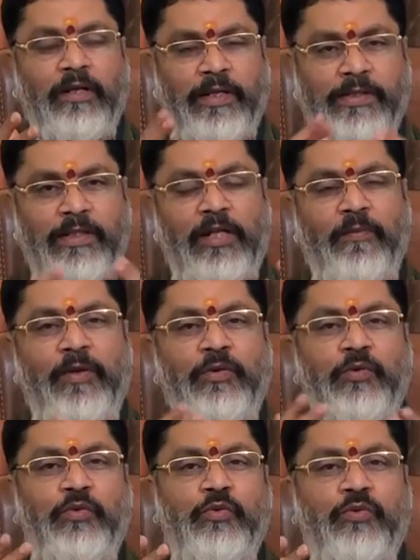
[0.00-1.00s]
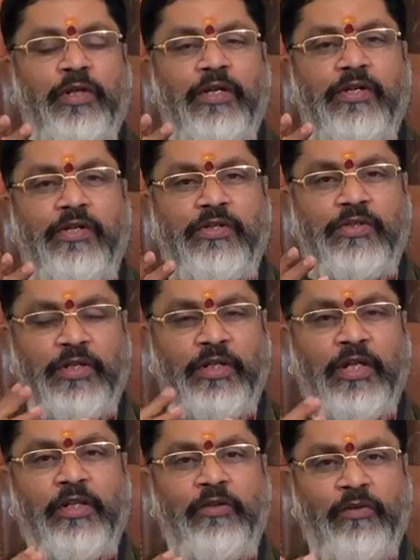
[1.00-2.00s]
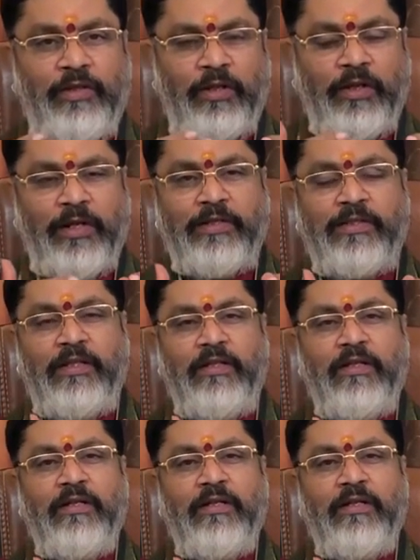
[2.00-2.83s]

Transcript: రీసెంట్గా మనం చూసుకుంటే శనికేతువులు ఇద్దరు కలిసి